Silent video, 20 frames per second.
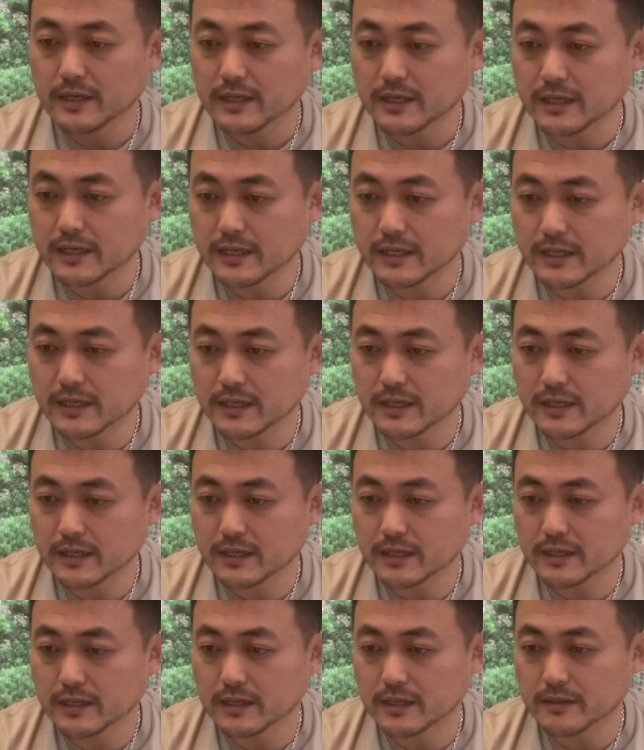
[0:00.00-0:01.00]

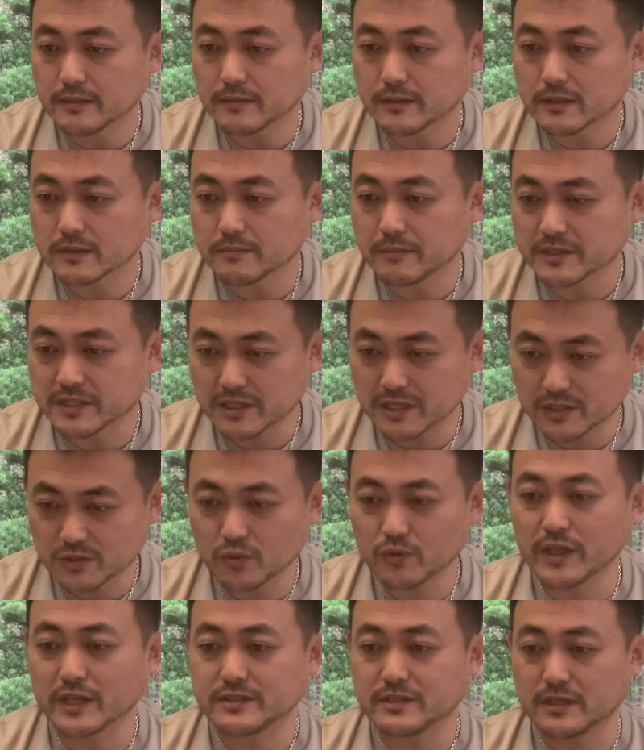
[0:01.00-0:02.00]
えー、また手
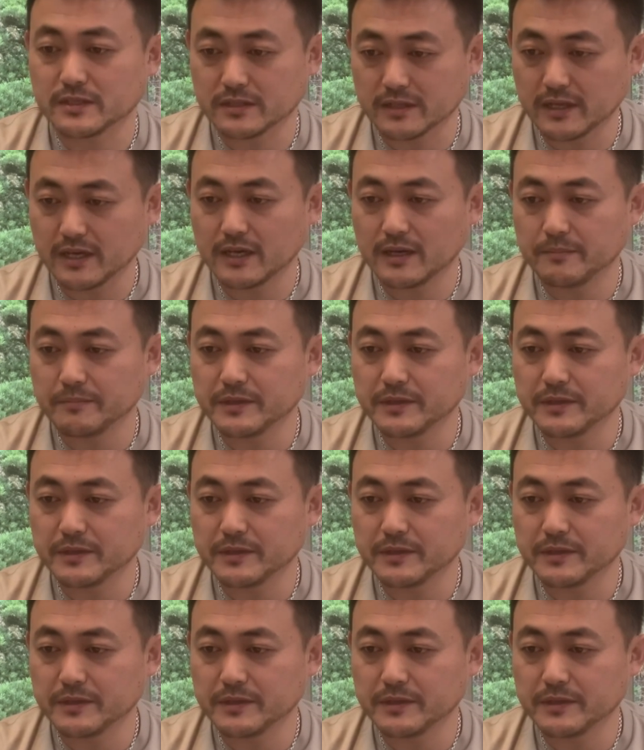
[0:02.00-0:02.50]
相のやつですね。